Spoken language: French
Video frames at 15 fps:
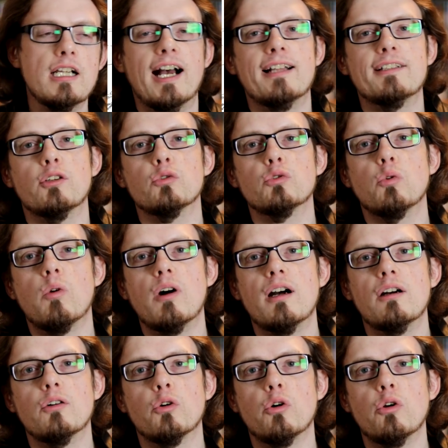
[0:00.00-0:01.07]
un
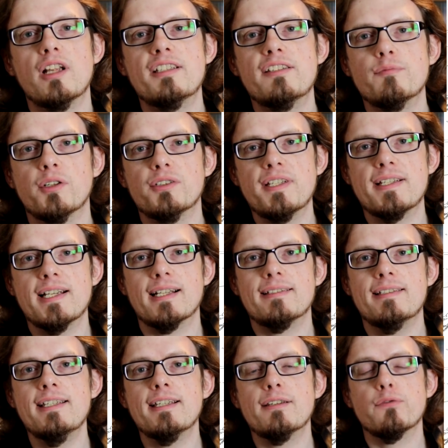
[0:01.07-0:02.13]
endroit relativement
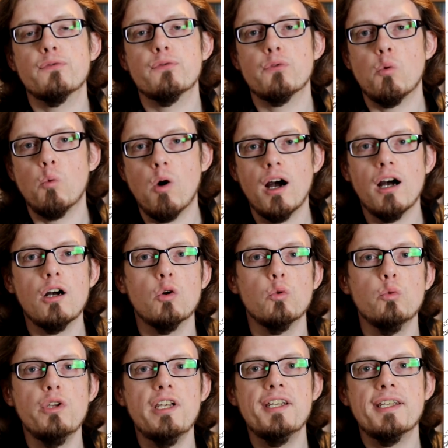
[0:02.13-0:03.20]
désertique, froid,
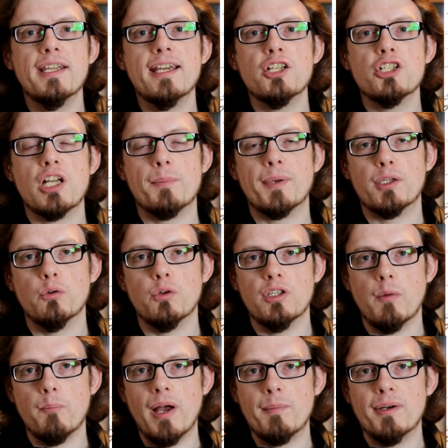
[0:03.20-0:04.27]
où il neige a
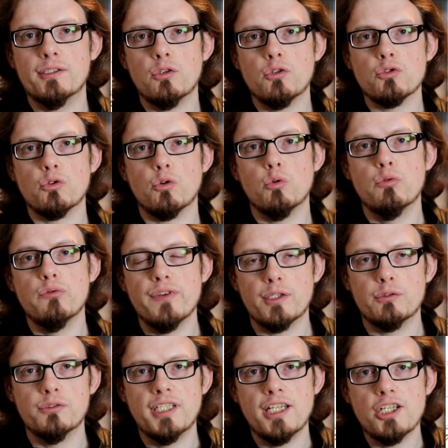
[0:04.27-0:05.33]
priori en permanence,
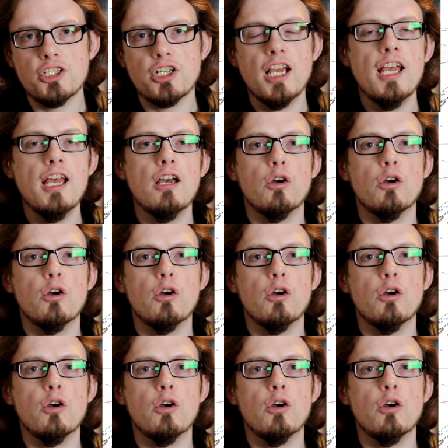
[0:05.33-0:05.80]
recouvert de neige,